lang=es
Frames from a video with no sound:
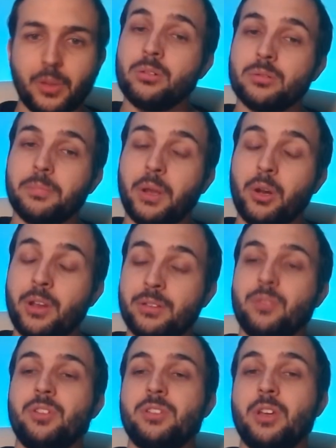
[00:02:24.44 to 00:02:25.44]
Pero en
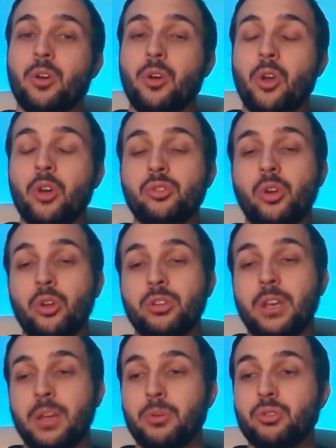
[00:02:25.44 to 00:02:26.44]
este fichero no solo
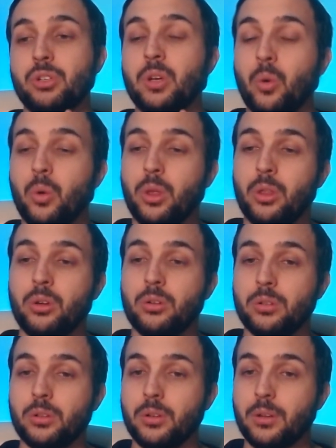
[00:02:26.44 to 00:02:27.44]
tenemos incluido
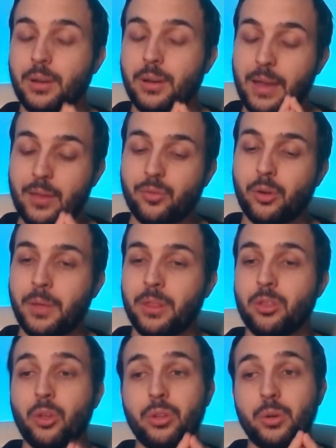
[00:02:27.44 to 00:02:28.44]
la
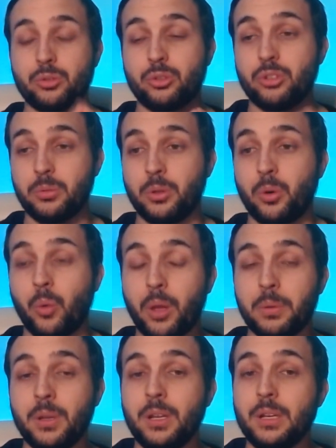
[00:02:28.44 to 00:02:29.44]
información de nuestro servidor web,
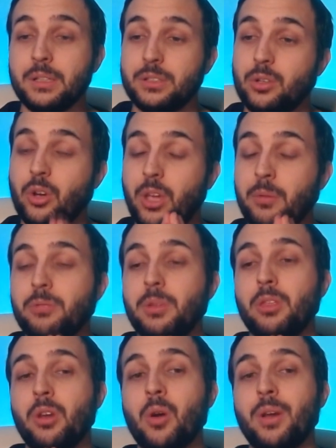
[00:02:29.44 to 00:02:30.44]
sino que hemos
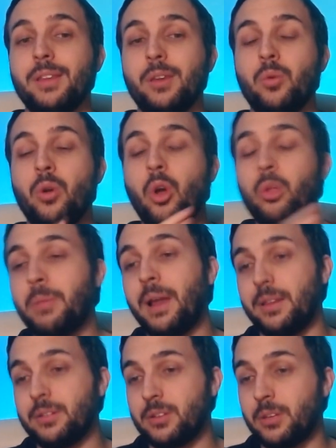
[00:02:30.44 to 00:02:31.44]
mencionado que tiene un load
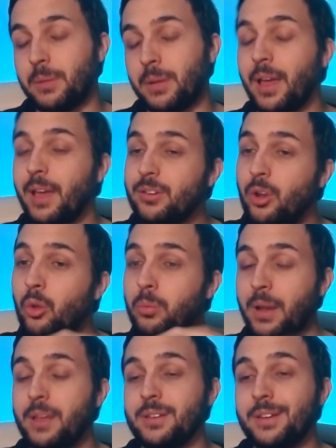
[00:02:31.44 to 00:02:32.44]
balancer, ¿vale? Ese load
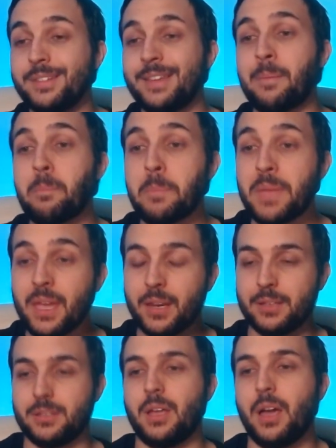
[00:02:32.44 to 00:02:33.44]
balancer también
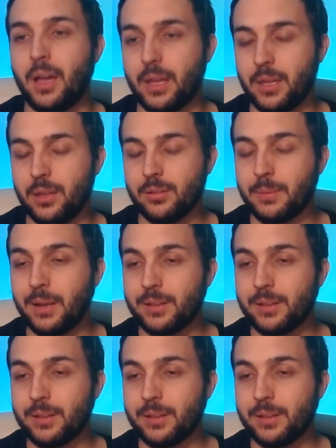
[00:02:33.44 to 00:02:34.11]
está ahí, ¿vale?